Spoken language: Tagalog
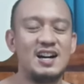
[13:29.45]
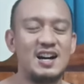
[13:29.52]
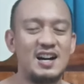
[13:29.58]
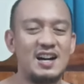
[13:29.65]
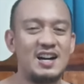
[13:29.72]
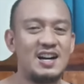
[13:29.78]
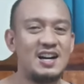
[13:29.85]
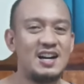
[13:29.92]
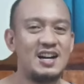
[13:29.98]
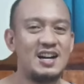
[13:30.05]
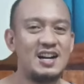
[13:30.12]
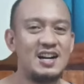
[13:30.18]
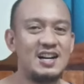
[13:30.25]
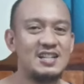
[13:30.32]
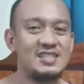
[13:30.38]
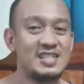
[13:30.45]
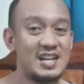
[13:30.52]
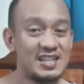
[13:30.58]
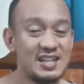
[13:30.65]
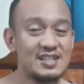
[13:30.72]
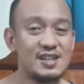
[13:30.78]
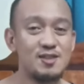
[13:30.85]
uh,
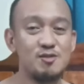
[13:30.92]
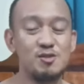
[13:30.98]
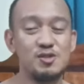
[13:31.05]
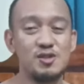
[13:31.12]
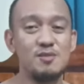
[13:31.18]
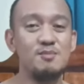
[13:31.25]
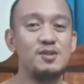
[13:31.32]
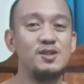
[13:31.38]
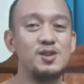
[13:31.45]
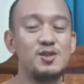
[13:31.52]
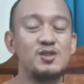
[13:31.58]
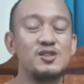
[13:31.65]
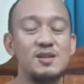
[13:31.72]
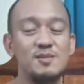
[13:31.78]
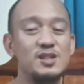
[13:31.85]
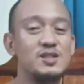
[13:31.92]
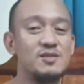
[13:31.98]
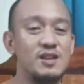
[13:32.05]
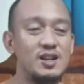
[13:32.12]
channel sa YouTube Dorot TV